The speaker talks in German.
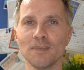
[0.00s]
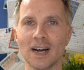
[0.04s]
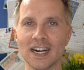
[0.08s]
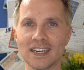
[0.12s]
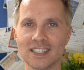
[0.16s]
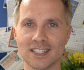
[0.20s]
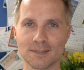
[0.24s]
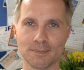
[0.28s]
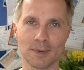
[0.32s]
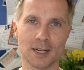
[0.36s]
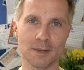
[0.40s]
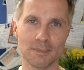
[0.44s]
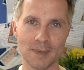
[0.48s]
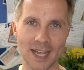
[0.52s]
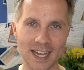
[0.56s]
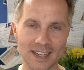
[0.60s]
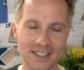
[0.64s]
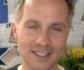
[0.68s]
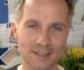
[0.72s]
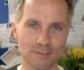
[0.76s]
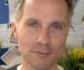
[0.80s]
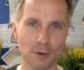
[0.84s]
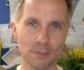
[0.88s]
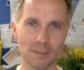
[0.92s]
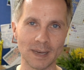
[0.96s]
als man im
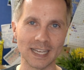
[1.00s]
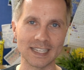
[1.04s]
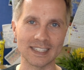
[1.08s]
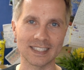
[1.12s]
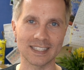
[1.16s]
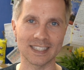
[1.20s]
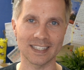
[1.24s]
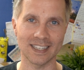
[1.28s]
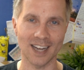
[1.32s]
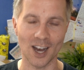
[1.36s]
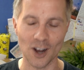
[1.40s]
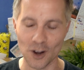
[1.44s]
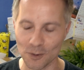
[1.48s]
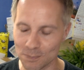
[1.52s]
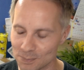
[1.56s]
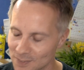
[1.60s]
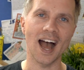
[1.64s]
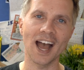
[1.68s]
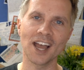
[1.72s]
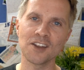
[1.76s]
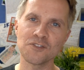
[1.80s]
ersten Moment glaubt.